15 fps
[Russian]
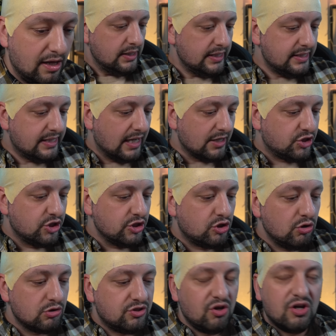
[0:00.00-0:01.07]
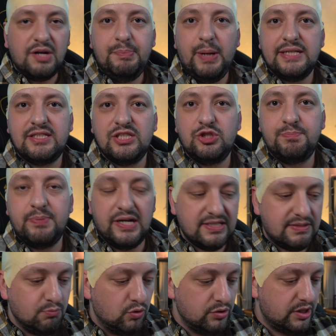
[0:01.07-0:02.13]
Итак, 645 тысяч
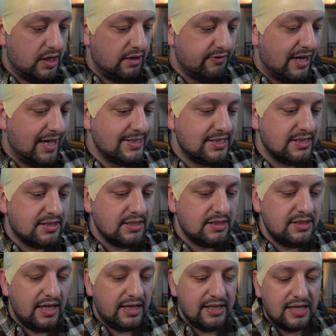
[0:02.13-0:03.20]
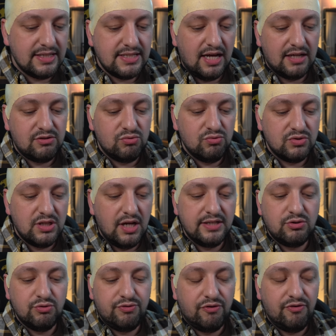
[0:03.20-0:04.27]
просмотров 11 дней назад. Ну,
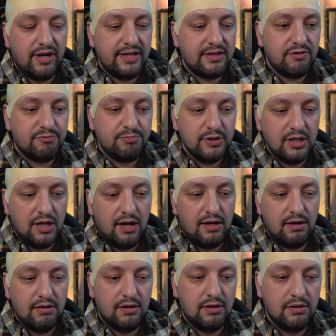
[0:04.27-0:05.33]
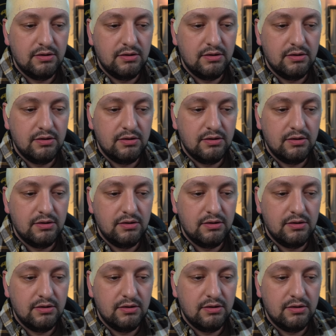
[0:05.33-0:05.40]
знаете, у фаворитов было,